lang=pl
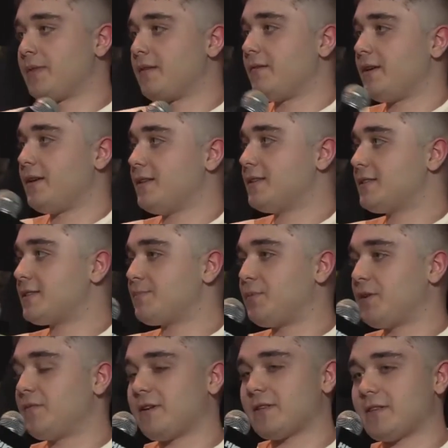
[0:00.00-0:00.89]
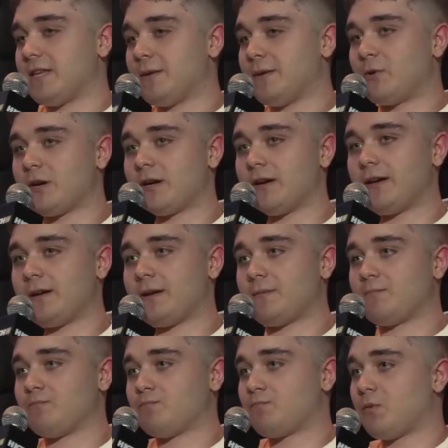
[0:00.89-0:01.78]
więc prywatnie nie mogę
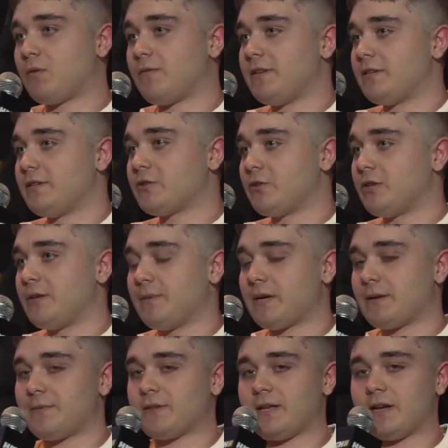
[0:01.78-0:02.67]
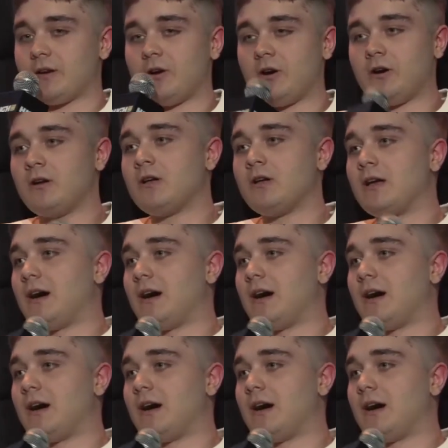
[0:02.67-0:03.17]
powiedzieć o nim jakby tego,